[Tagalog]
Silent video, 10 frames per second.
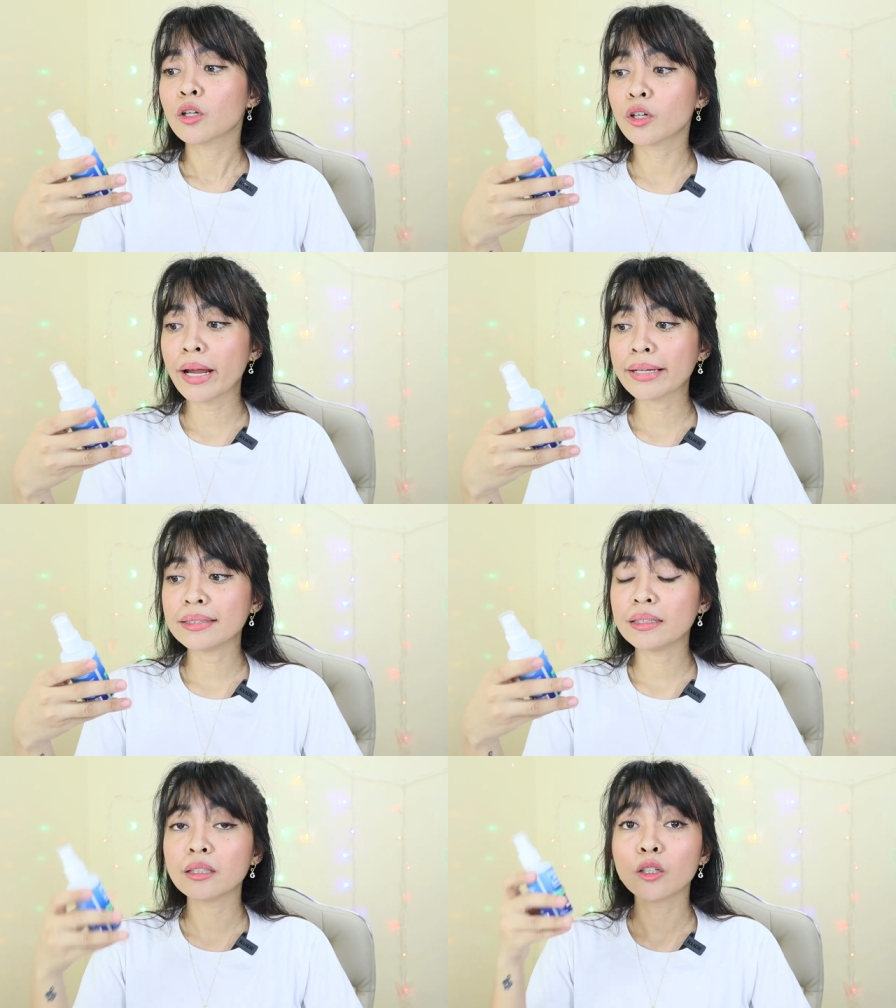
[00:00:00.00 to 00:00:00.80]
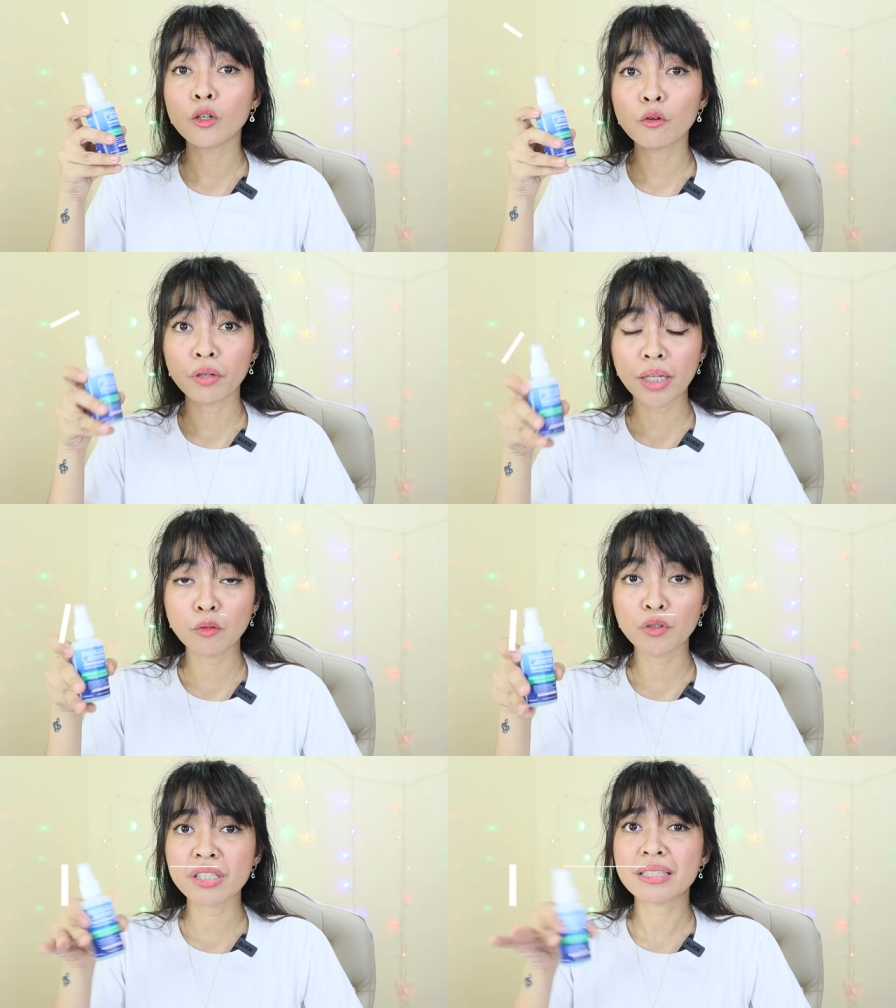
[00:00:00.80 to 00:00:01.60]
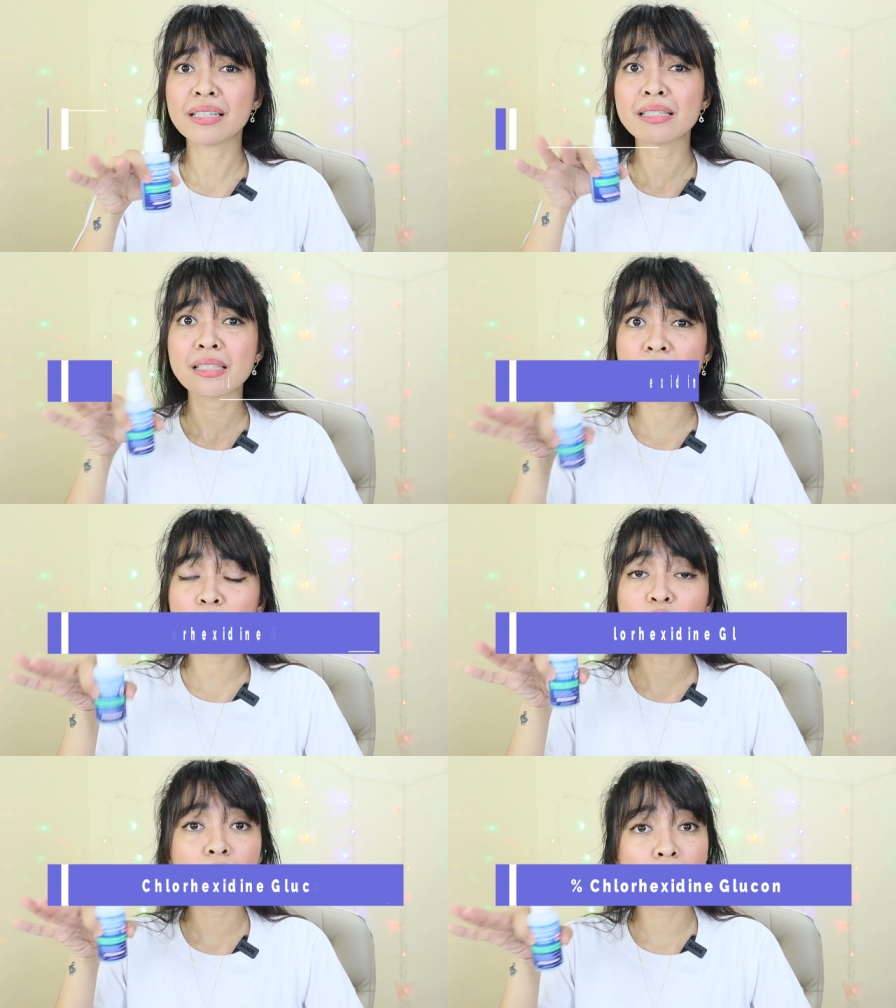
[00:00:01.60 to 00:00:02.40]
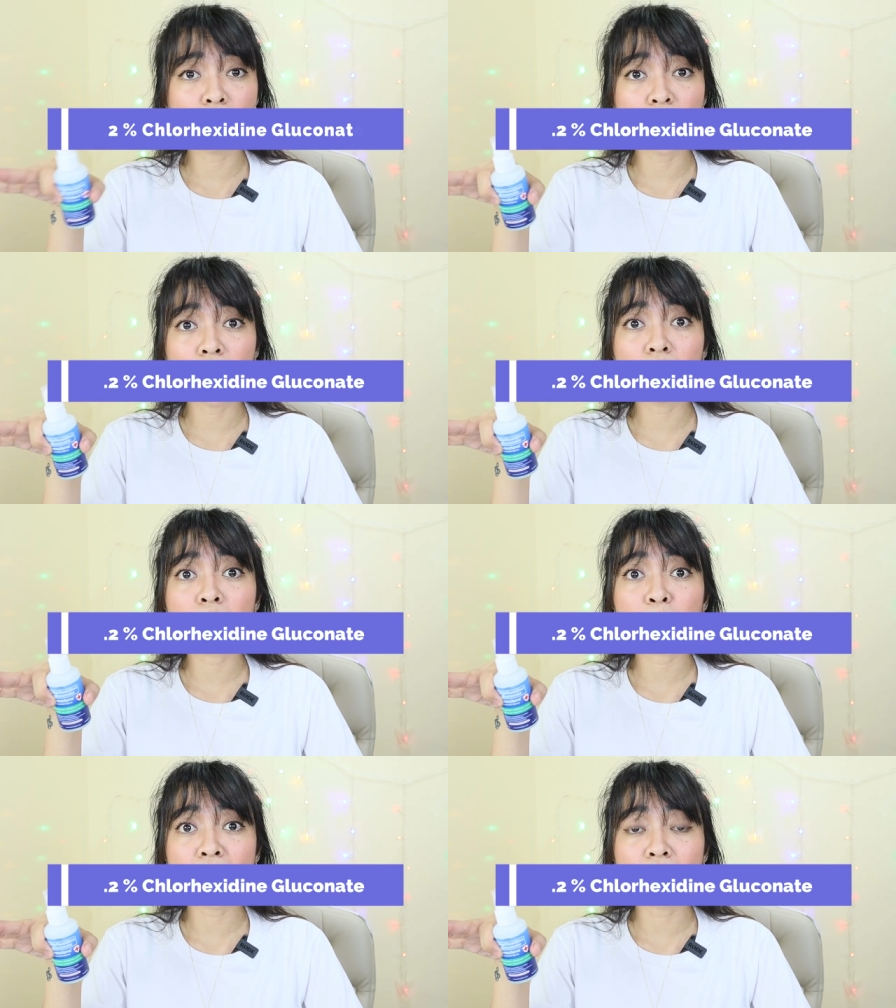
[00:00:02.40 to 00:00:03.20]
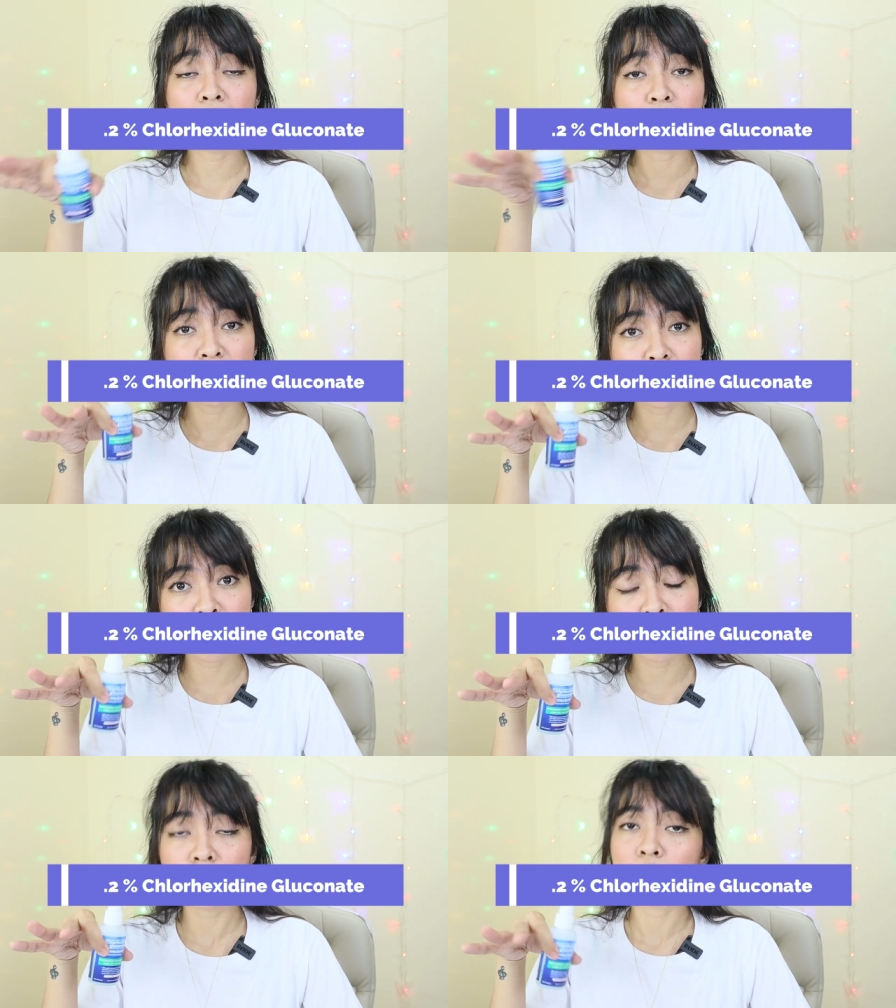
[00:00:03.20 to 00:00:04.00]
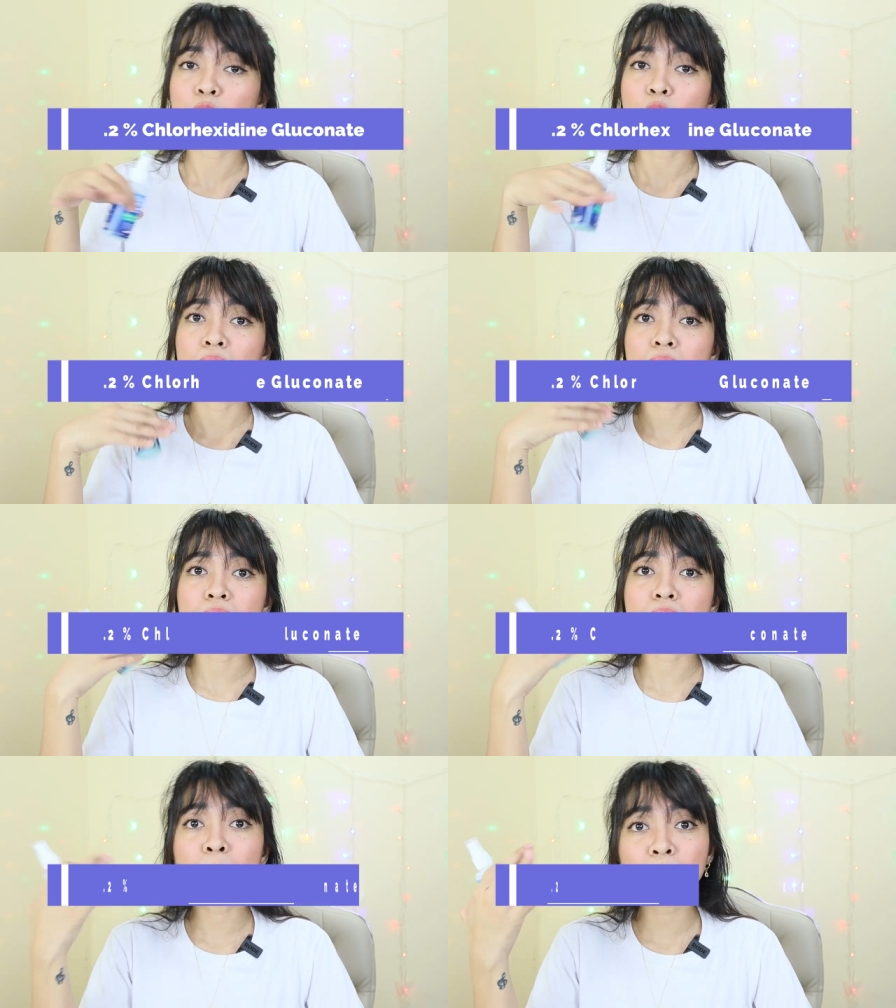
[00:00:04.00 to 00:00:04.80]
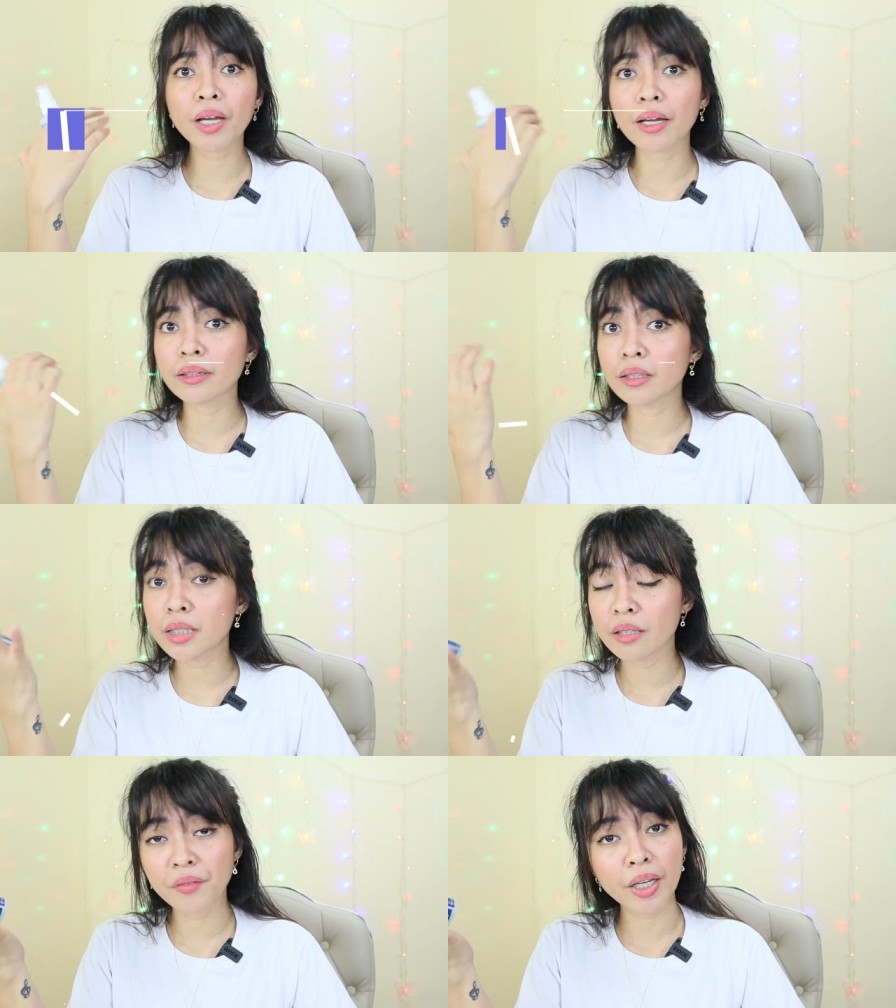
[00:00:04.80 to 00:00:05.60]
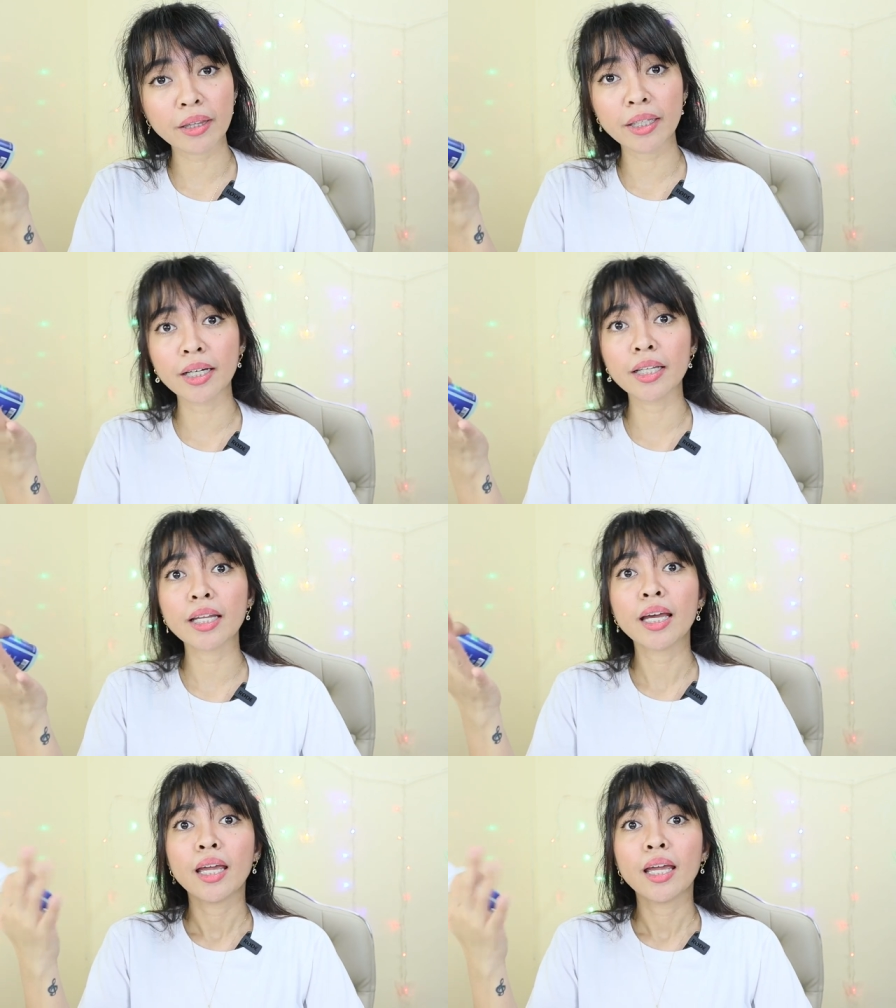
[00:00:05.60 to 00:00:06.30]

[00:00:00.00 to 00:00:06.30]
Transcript: chlorhexidine gluconate which is the safe level para gamitan natin for antiseptic, disinfectant,